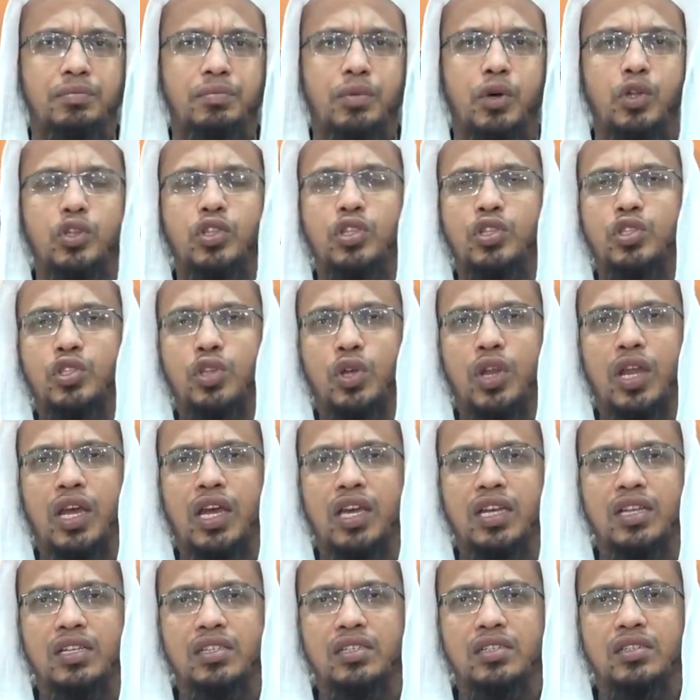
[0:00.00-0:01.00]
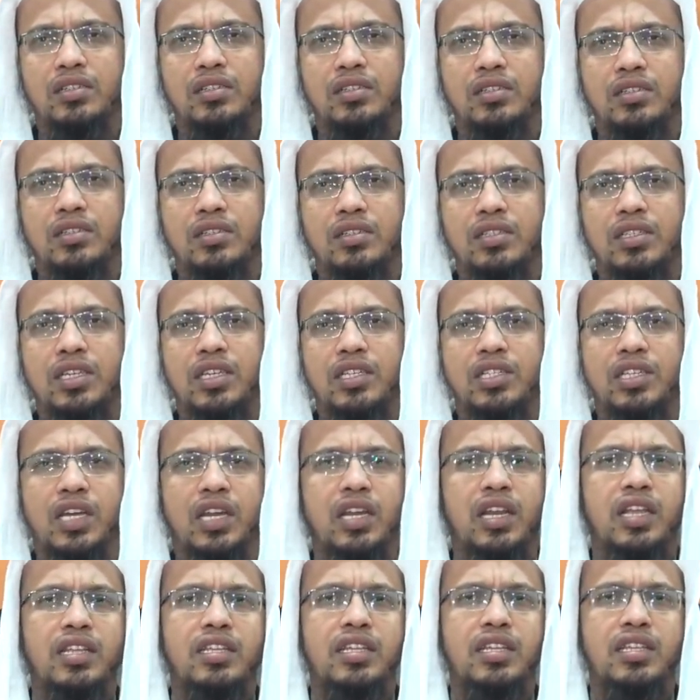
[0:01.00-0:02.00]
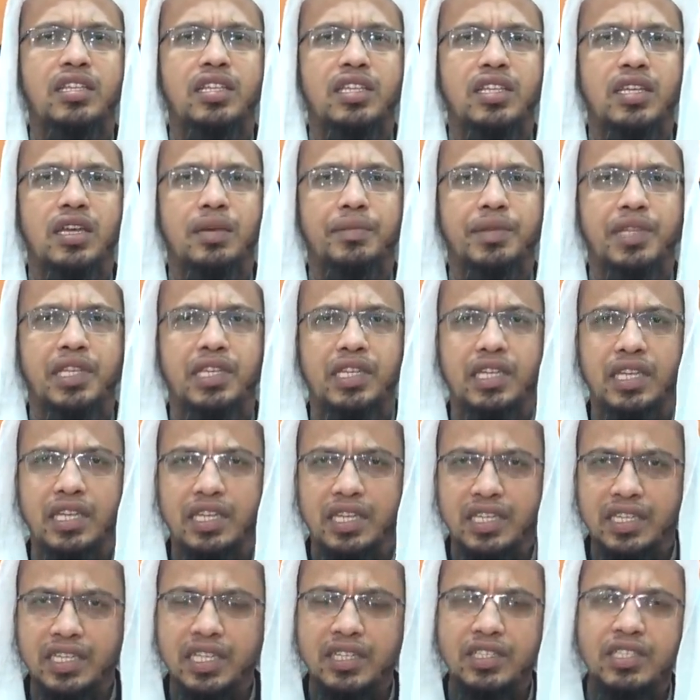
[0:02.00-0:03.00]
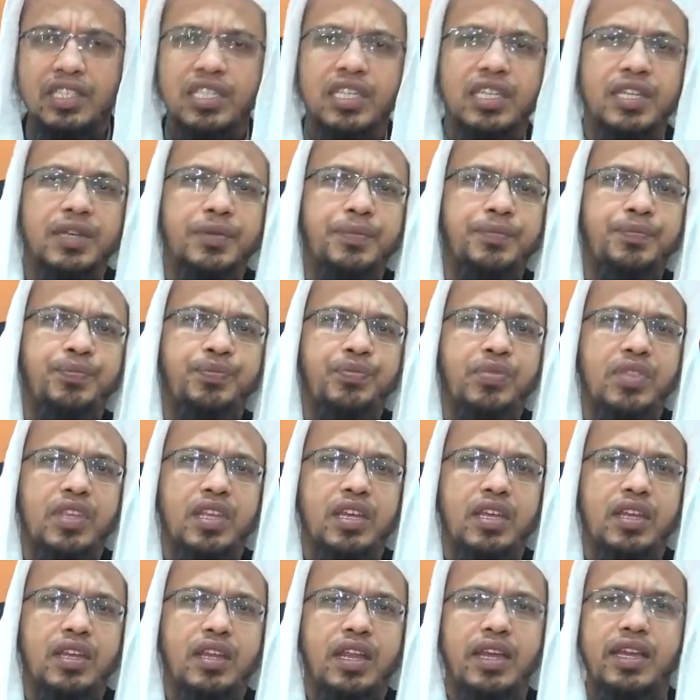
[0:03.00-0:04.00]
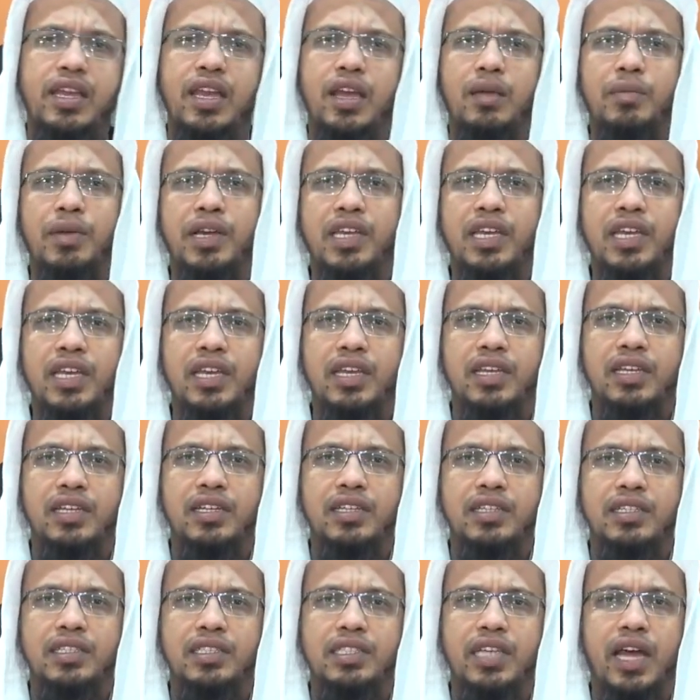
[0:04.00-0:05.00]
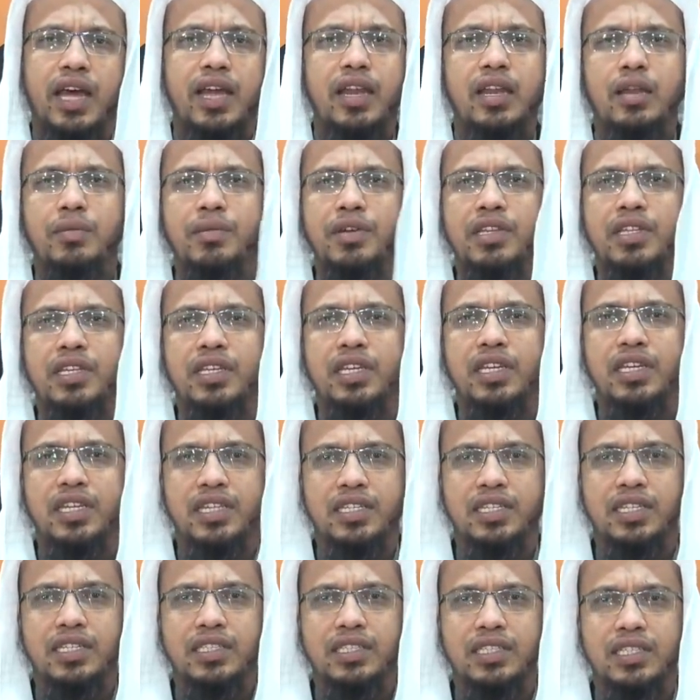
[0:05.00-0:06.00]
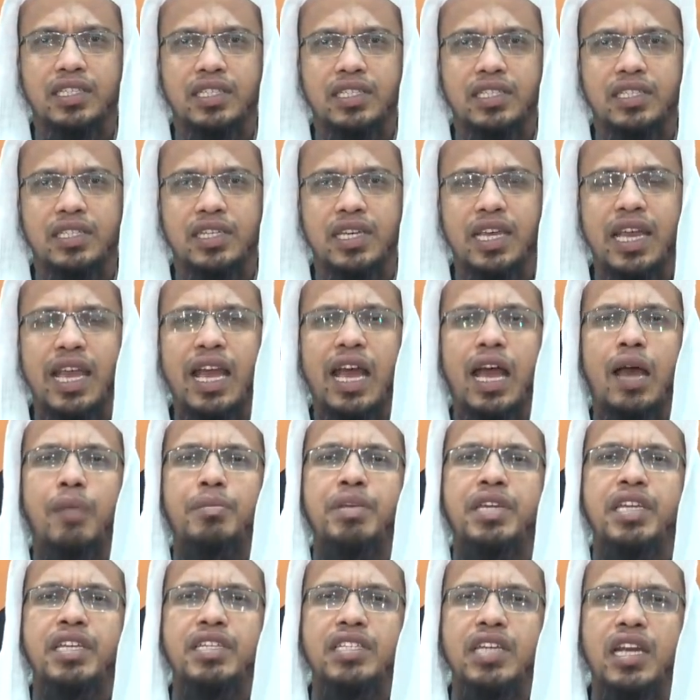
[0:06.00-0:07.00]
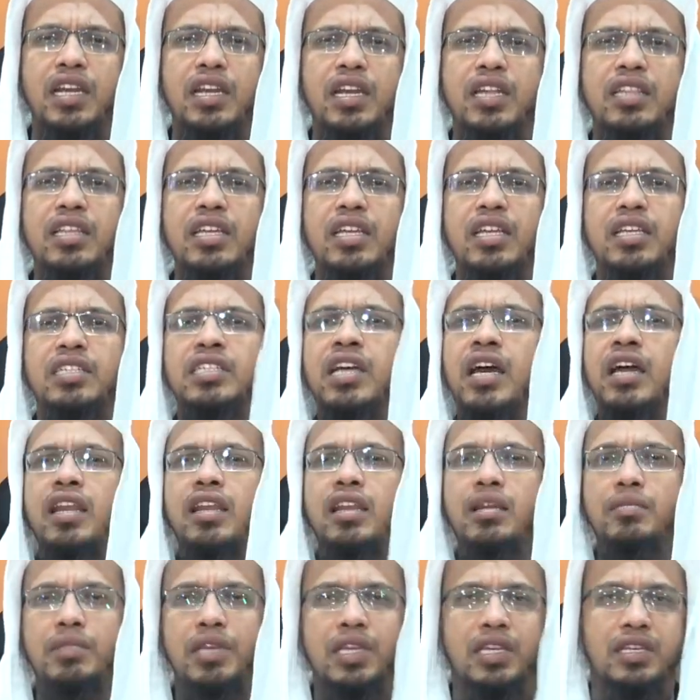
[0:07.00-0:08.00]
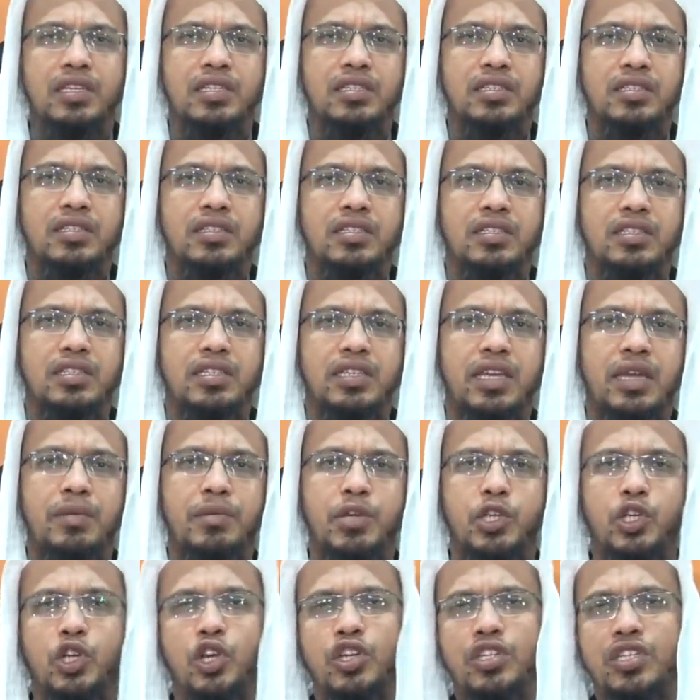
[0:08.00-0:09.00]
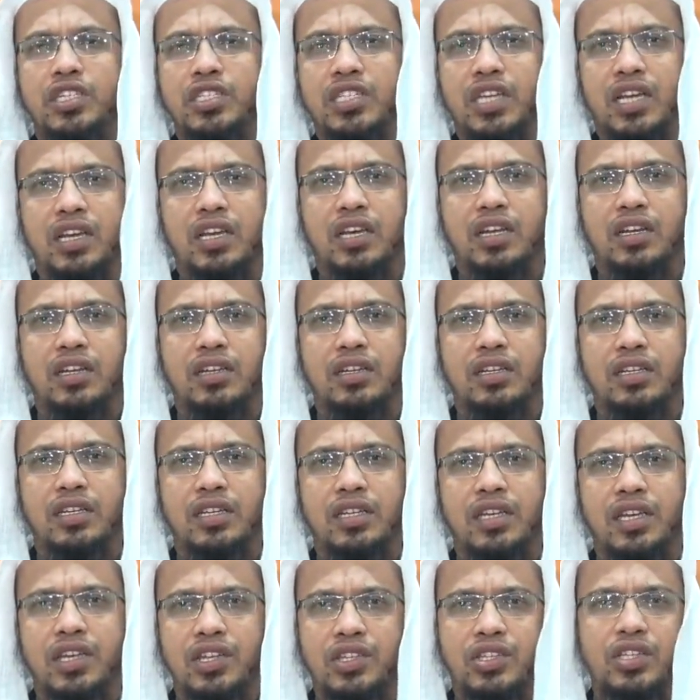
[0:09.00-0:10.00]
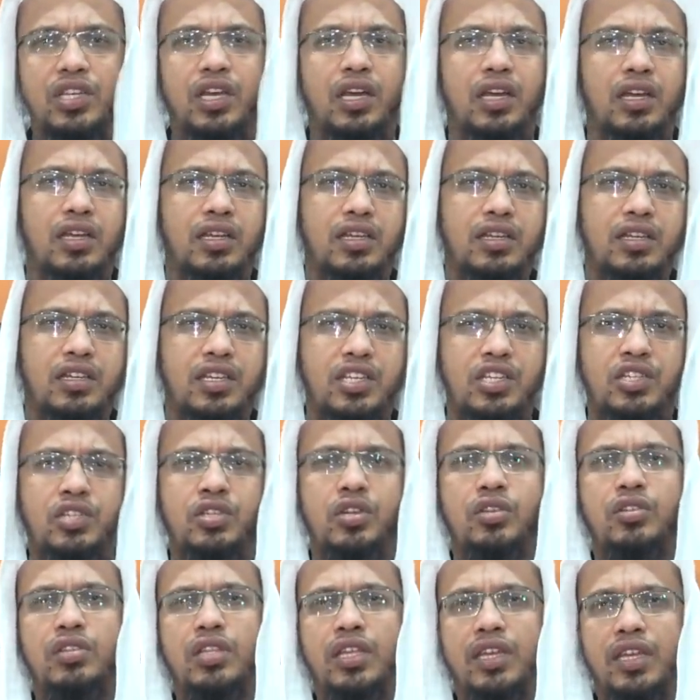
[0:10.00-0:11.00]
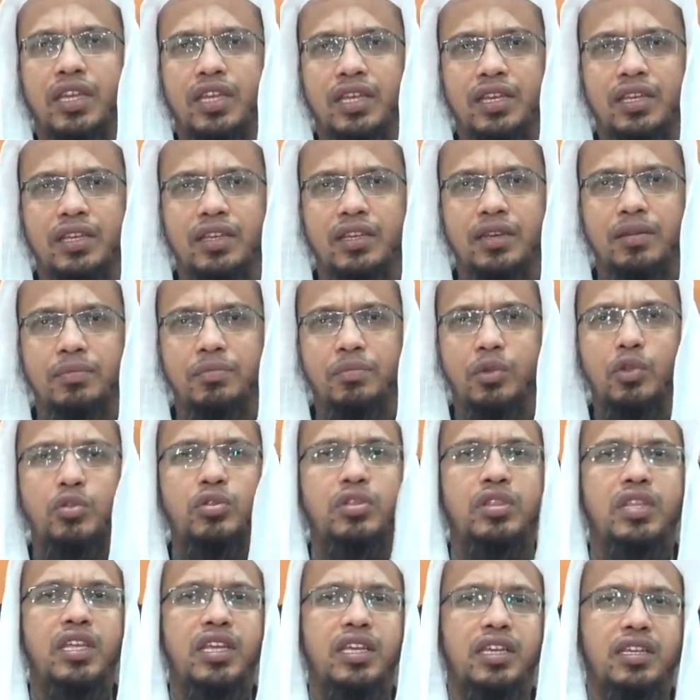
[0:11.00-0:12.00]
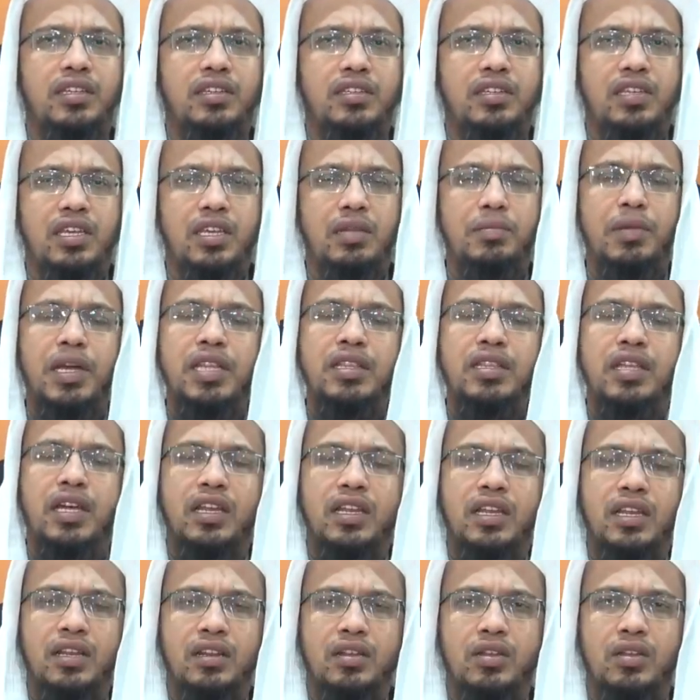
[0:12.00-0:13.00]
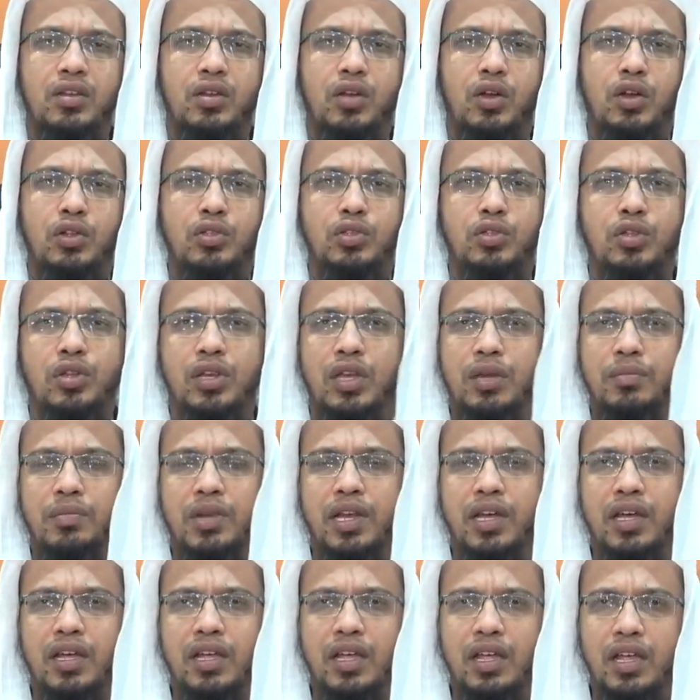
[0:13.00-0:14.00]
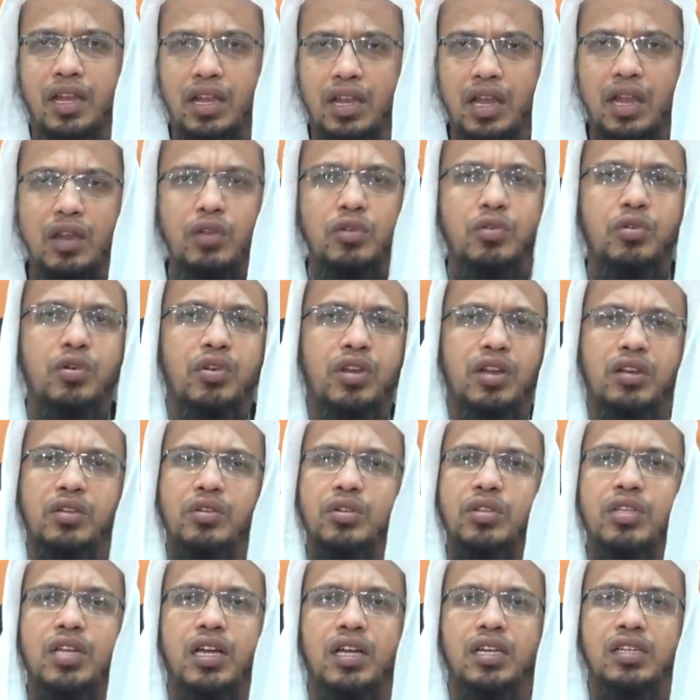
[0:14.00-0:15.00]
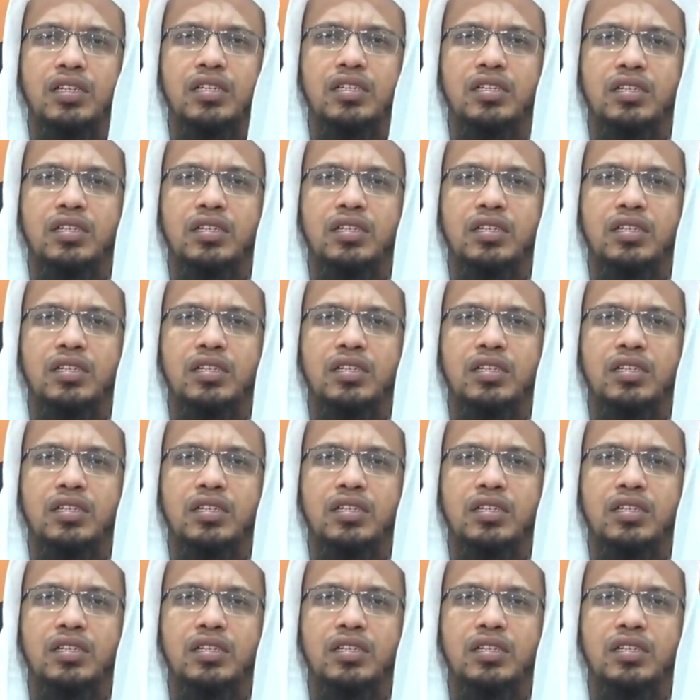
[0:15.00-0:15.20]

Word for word: পথ চলা কি জান্নাতের দিকে আমাদেরকে নিয়ে যাচ্ছে নাকি আমাকে জাহান নামের দিকে নিয়ে যাচ্ছে আমি কি জান্নাতি না জাহান নামি এই বিষয়টি জানার ইচ্ছা নিঃসন্দেহে প্রত্যেক ইমানদারের অন্তরে আমরা লালন করার কথা